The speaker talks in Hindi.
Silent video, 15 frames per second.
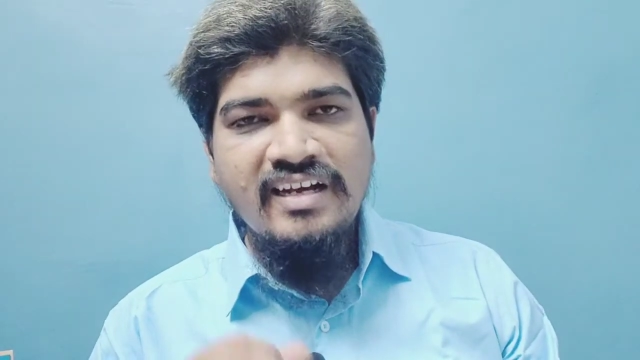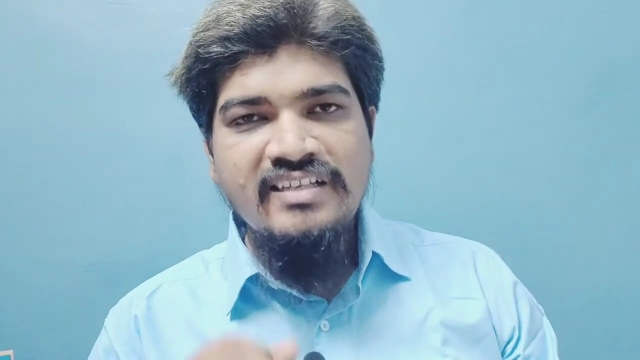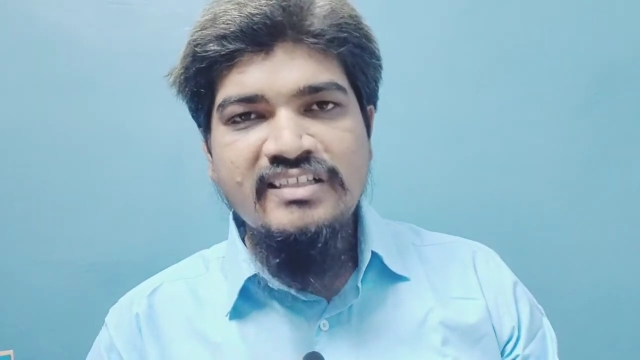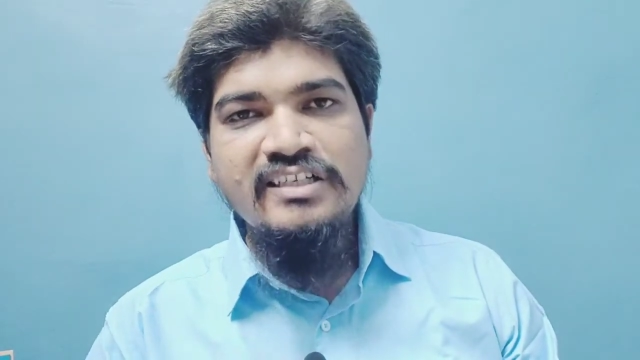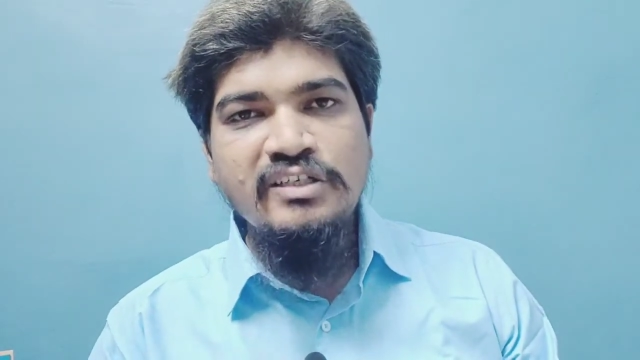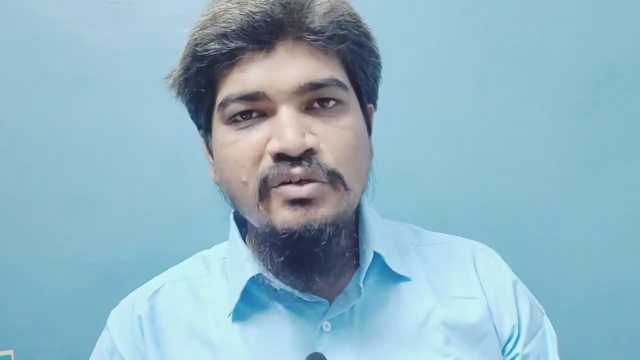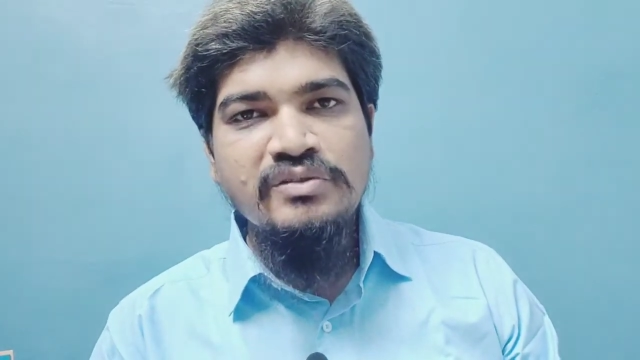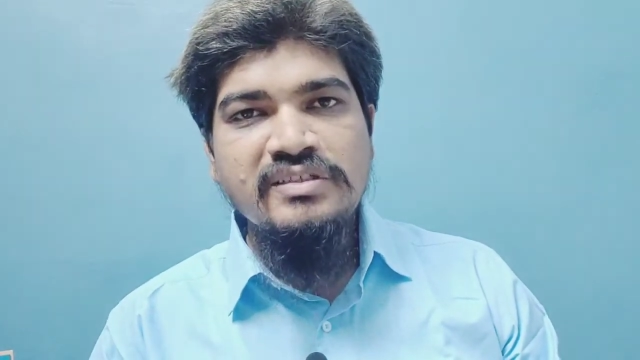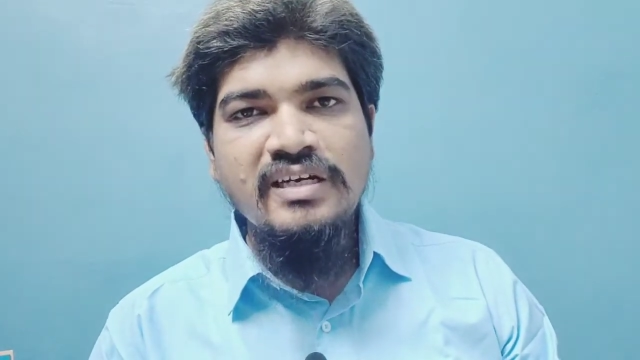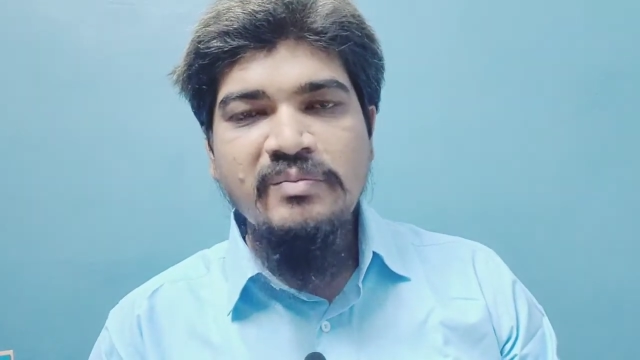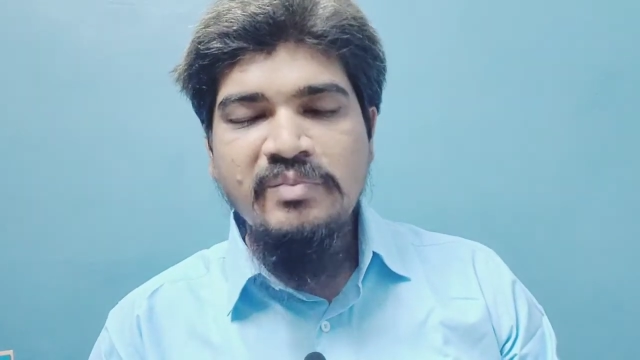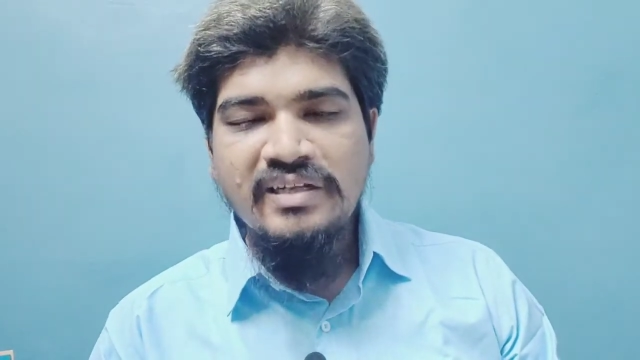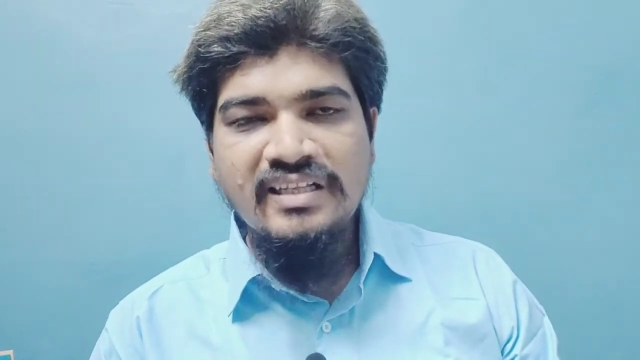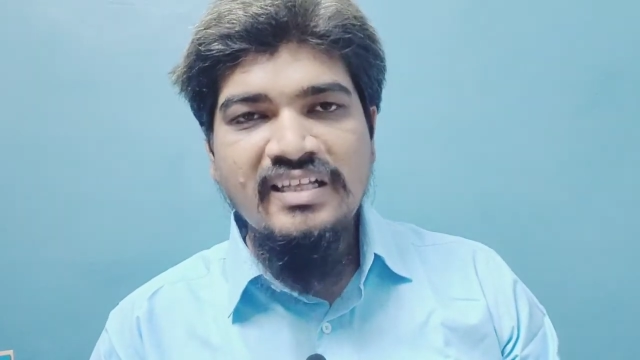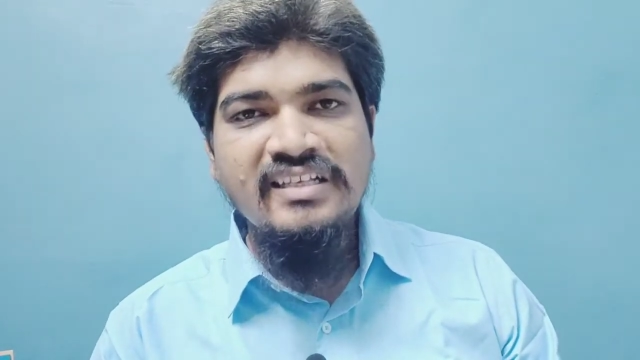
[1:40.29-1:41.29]
ऐसी योजना
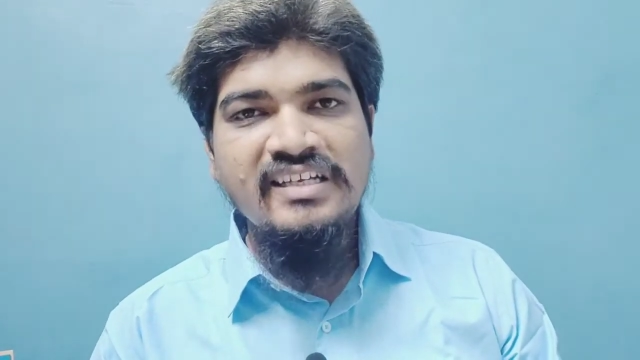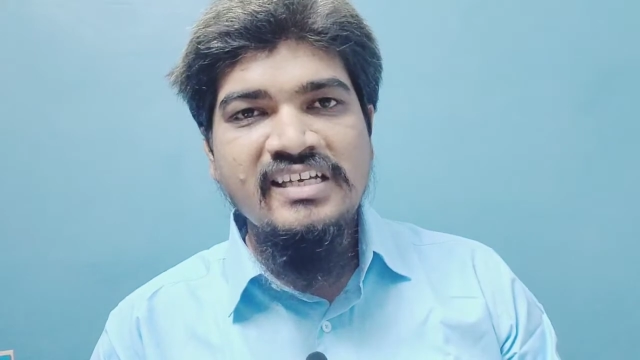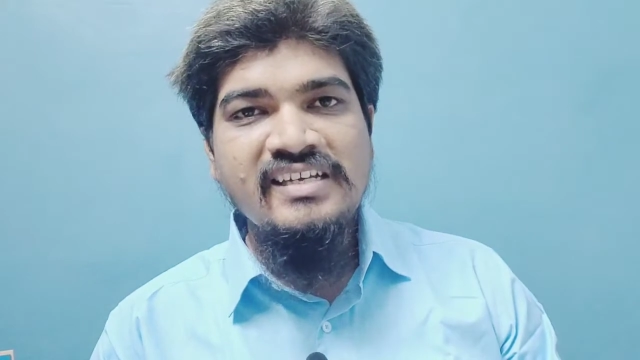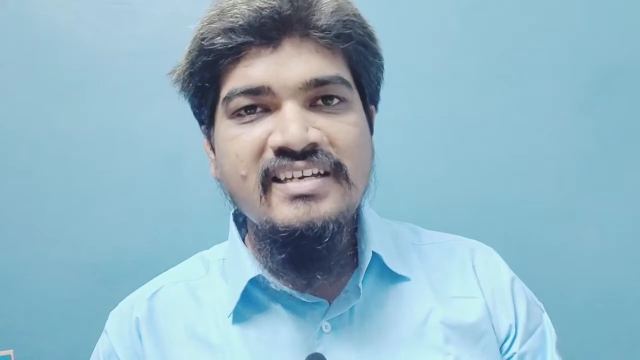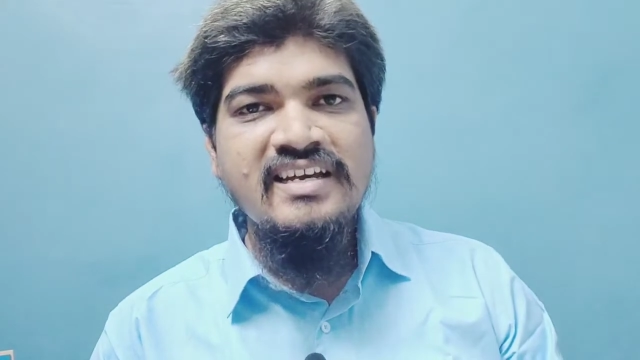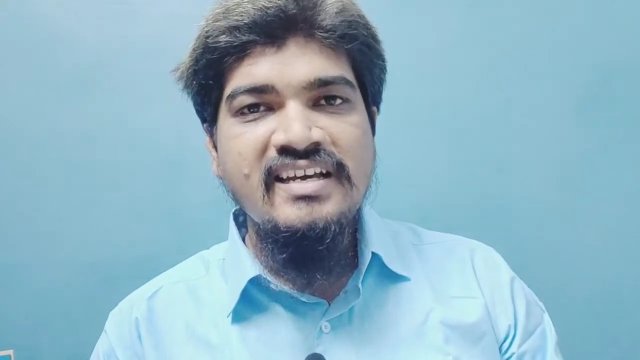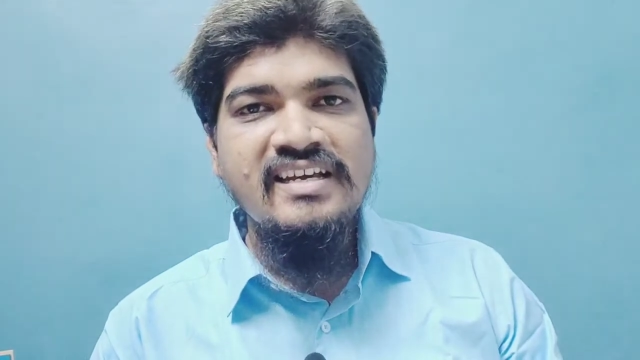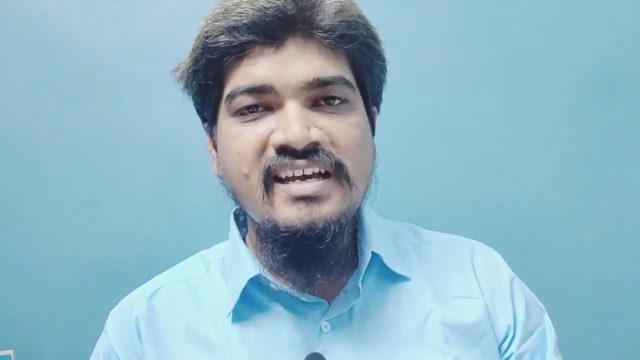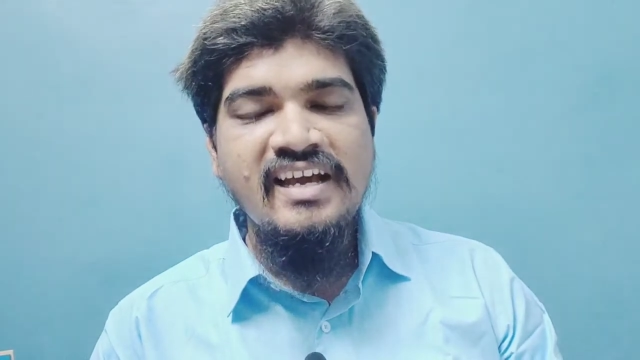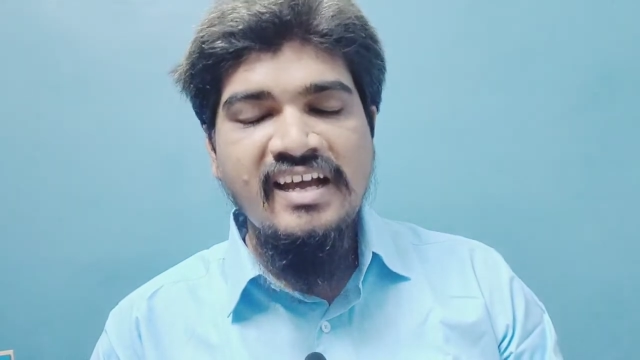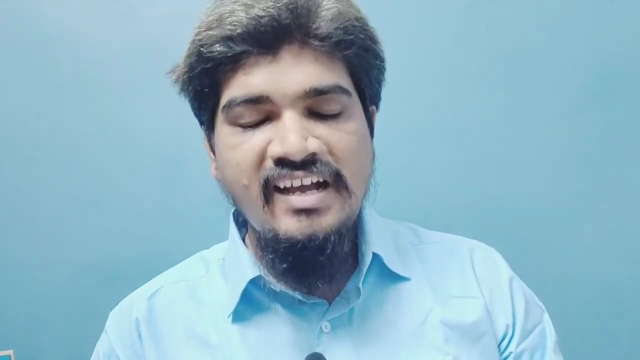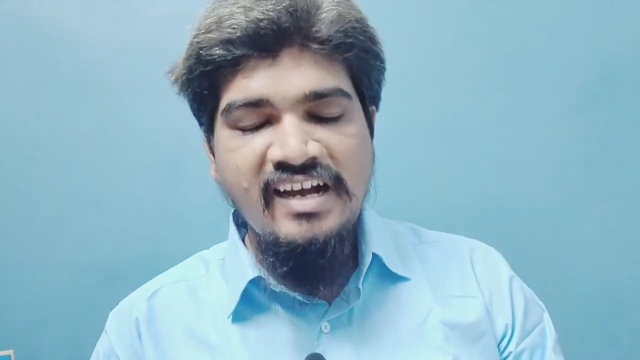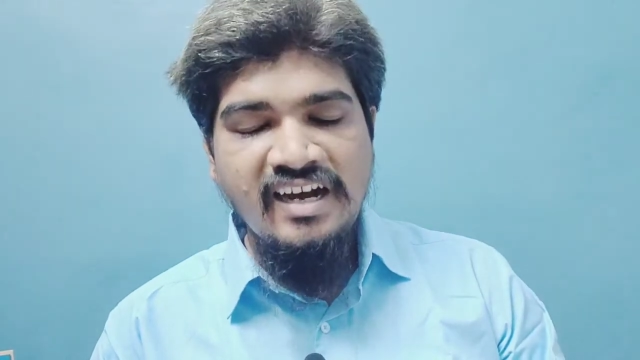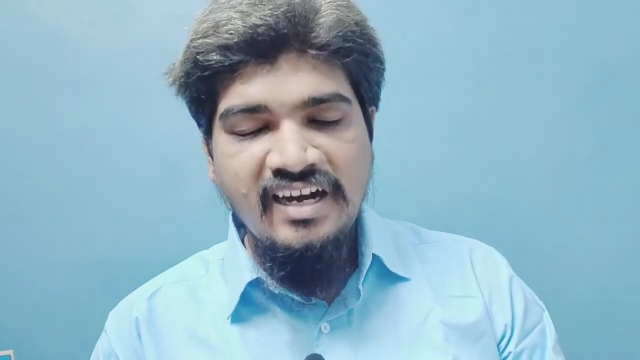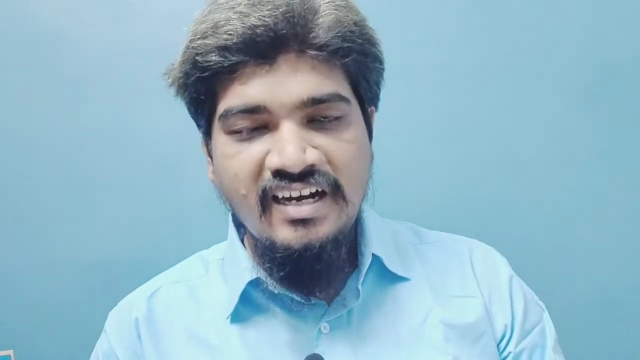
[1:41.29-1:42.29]
प्रदान की गई
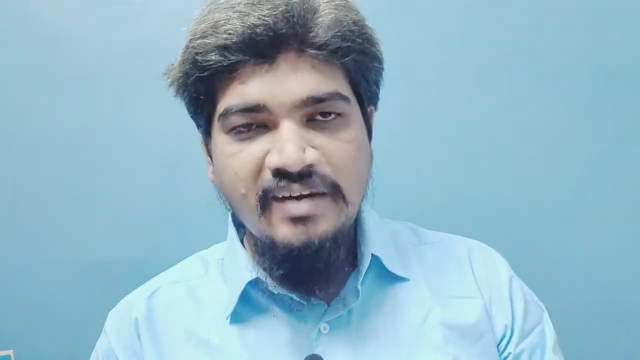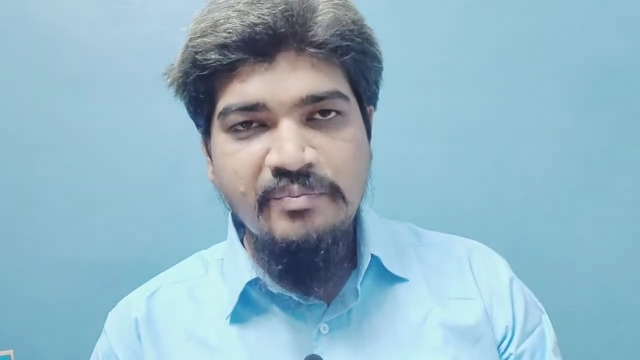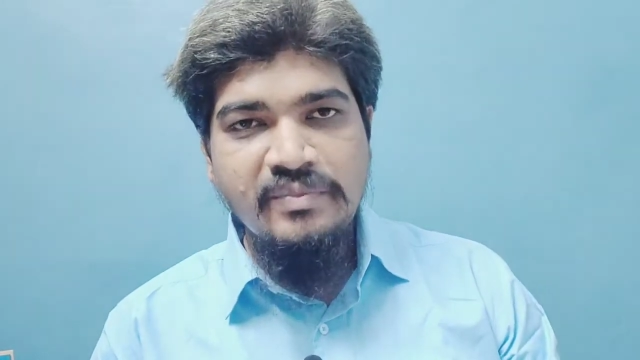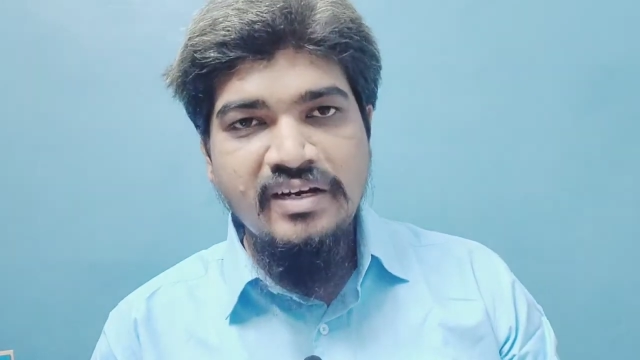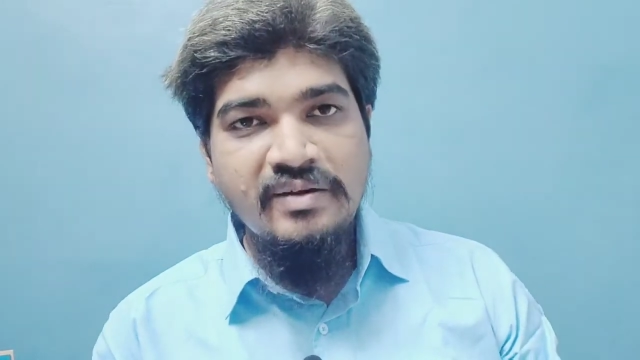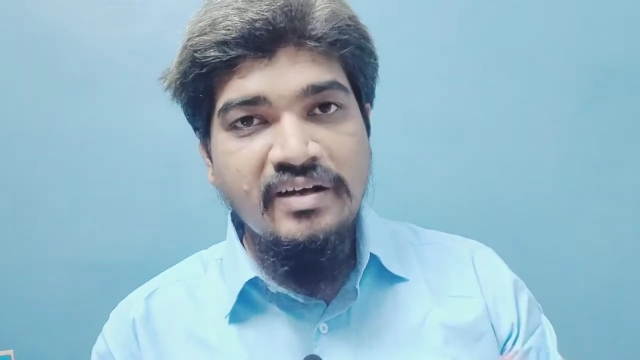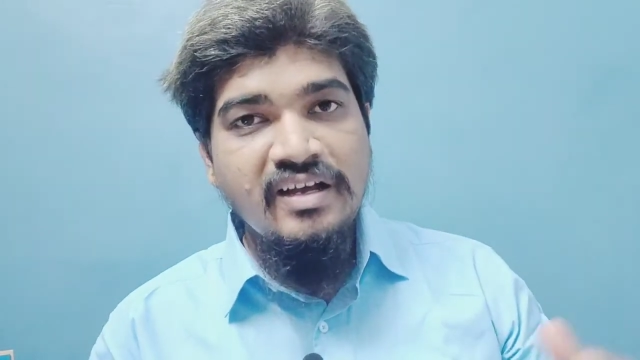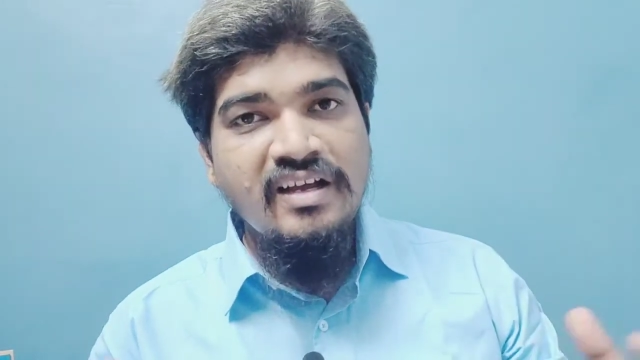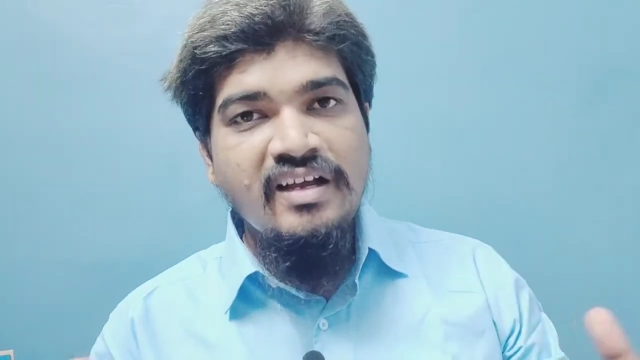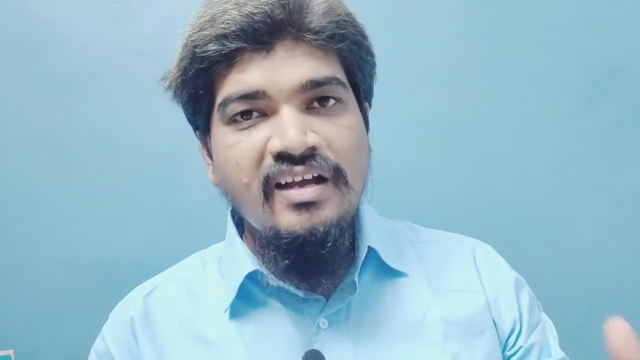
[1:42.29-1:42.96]
है अपने